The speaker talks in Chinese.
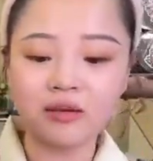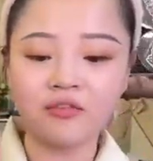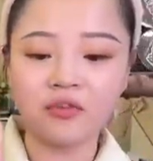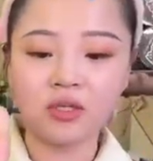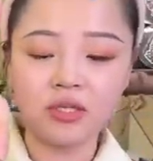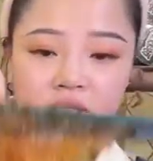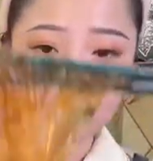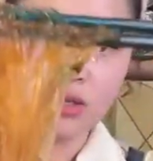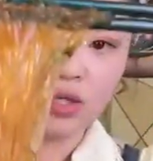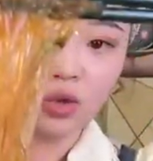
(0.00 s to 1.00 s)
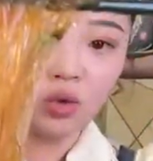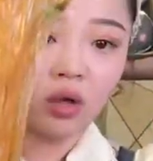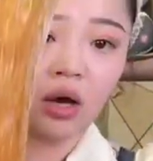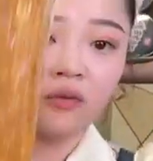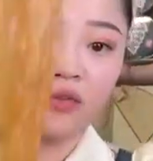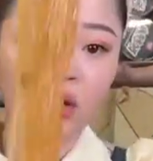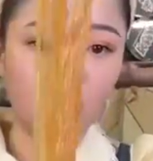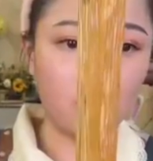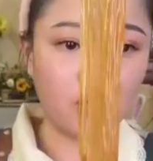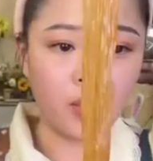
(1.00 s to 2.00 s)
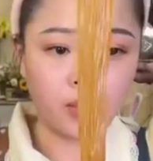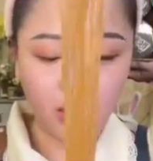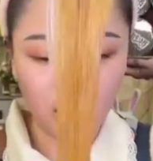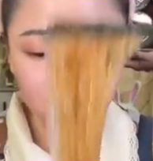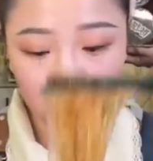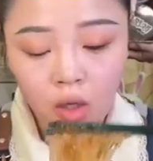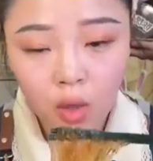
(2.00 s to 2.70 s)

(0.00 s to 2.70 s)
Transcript: 这个粉儿晶莹剔透的啊，非常的好，宝宝们啊。